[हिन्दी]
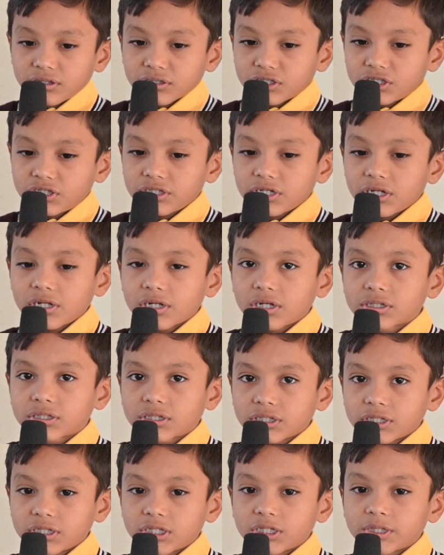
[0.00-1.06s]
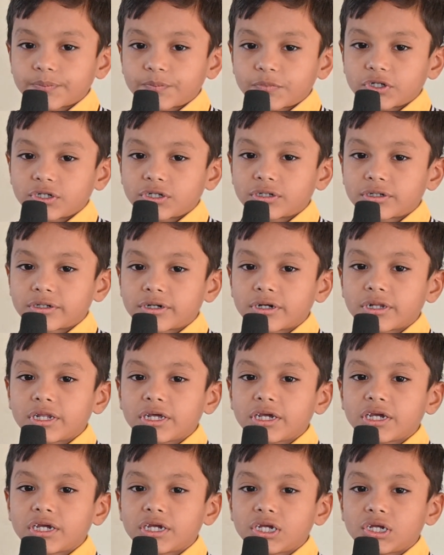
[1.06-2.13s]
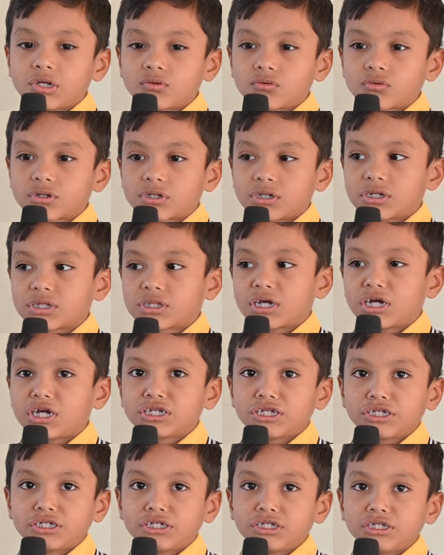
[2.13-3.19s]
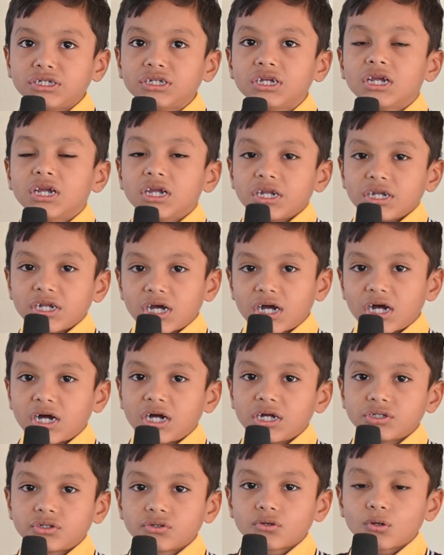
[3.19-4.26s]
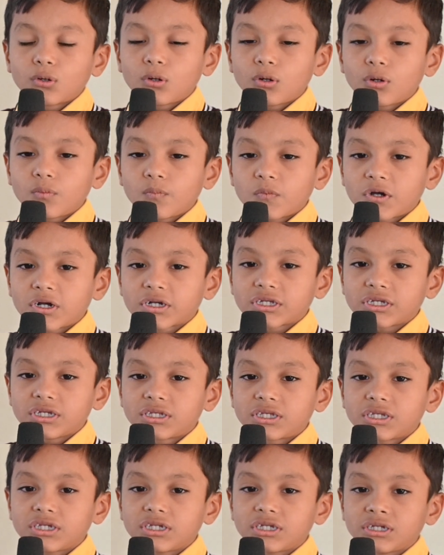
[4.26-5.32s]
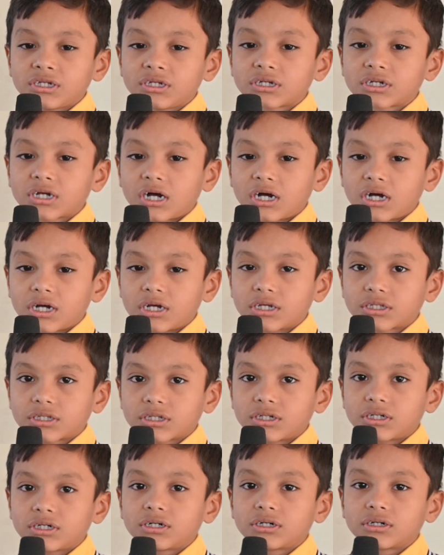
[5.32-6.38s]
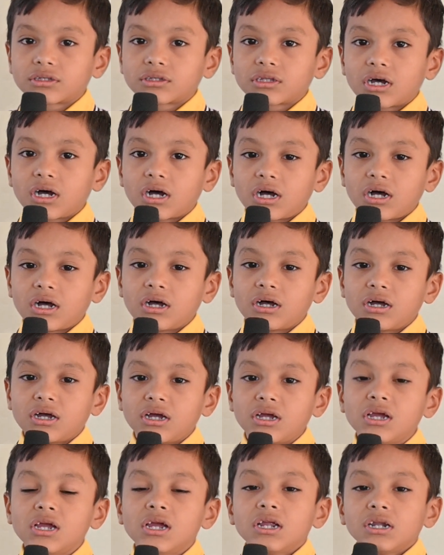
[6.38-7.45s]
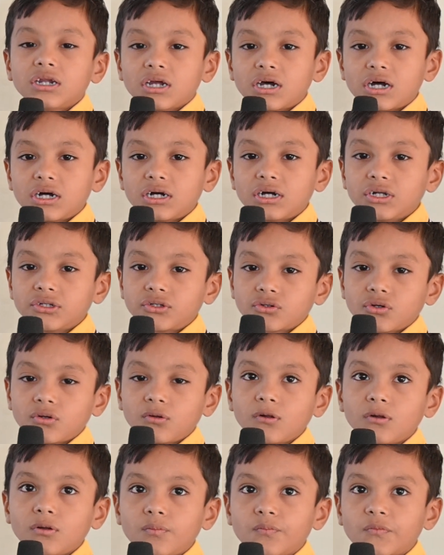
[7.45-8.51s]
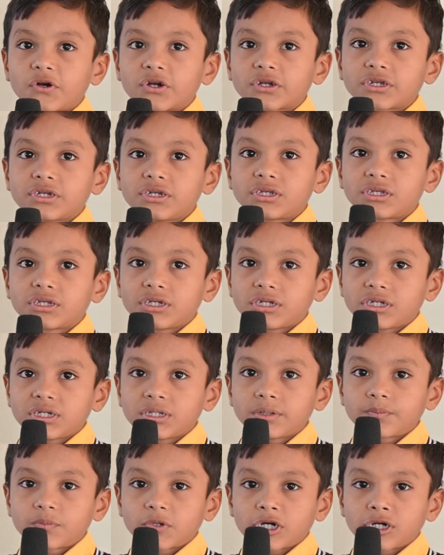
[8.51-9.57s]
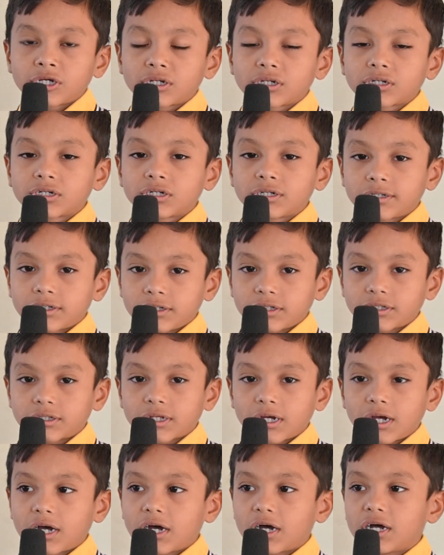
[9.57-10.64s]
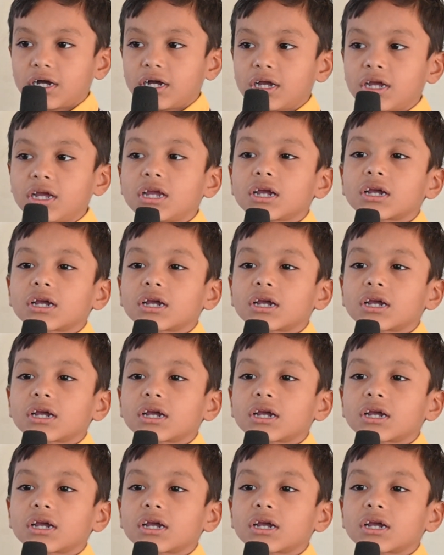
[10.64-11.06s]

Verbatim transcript: जिल से पहले रुकता नहीं ना जुल्म किसी का सहता है ना जुल्म किसी पर करता है